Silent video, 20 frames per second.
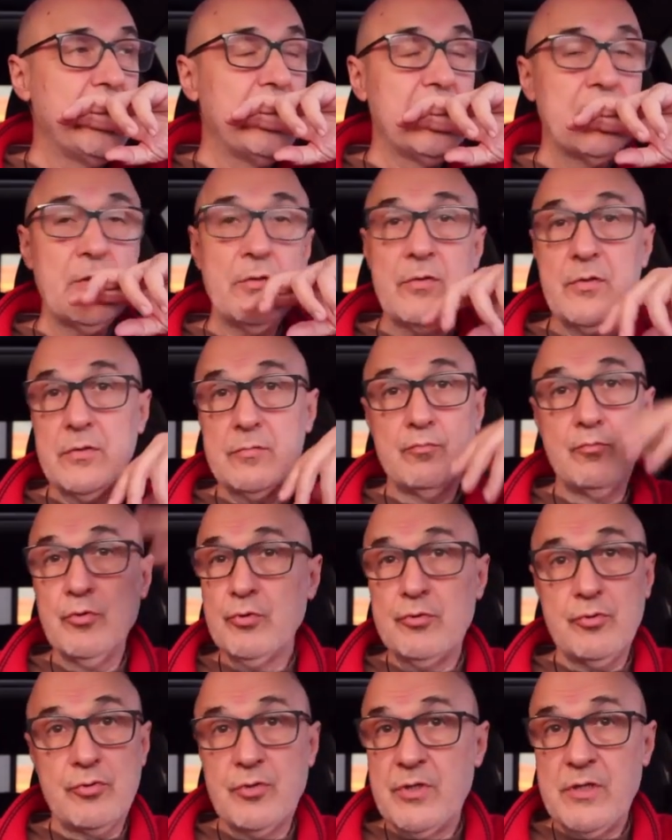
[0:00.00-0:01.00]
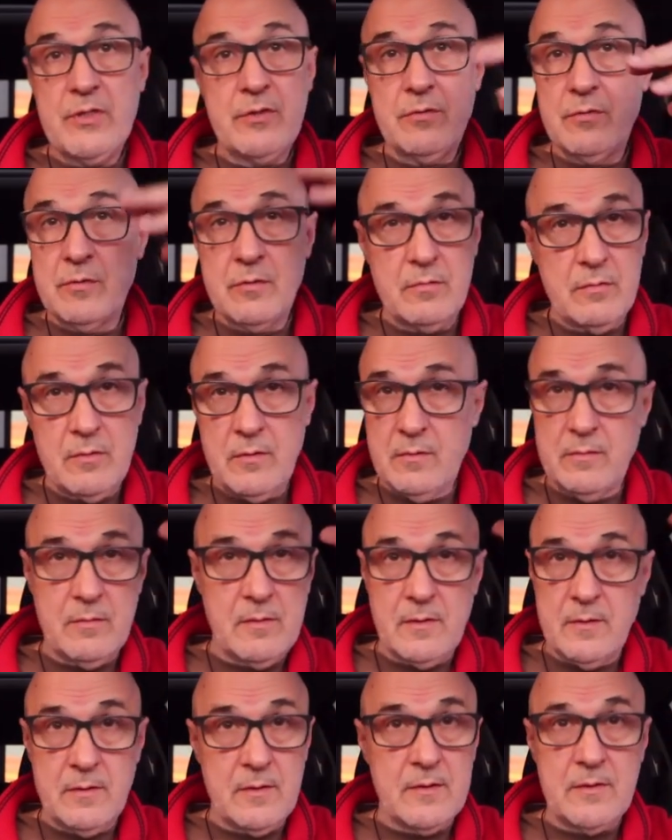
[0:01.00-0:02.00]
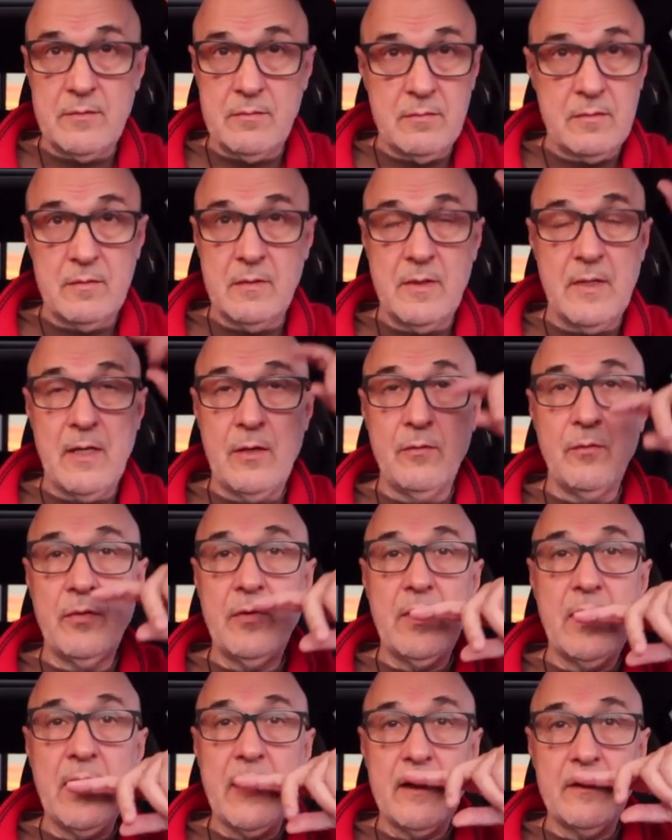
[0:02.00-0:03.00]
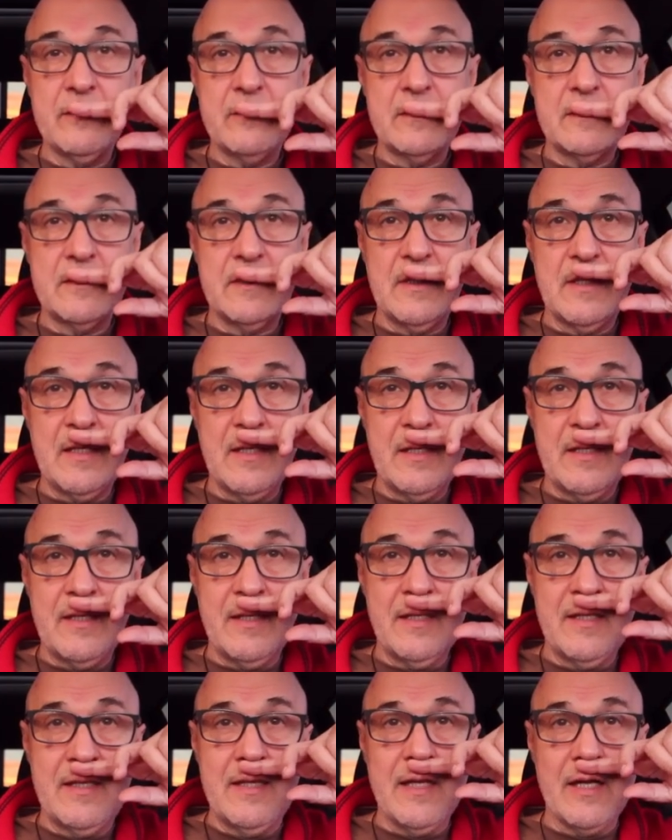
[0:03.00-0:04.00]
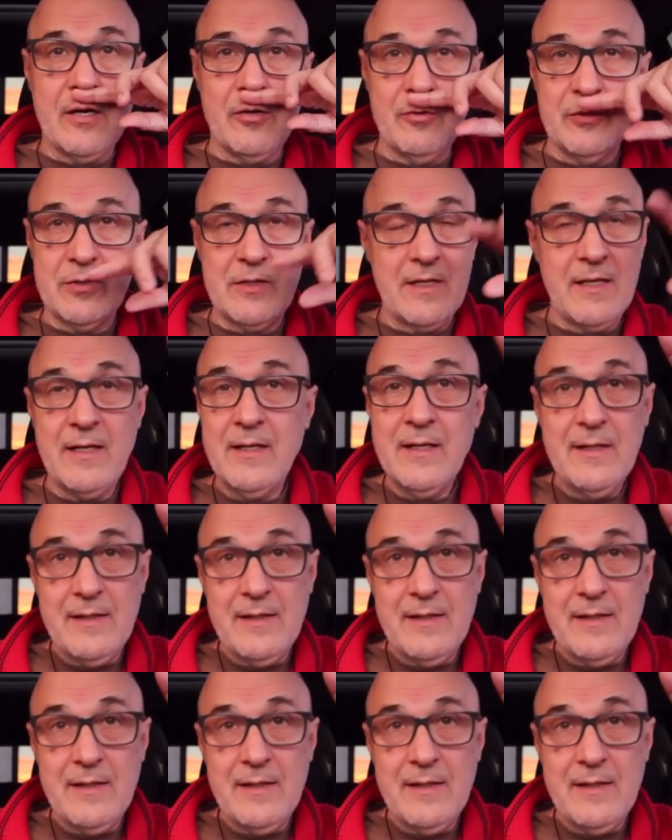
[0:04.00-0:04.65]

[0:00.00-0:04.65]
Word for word: Entonces muchos de estos, de estos alucinados de la leyenda rosa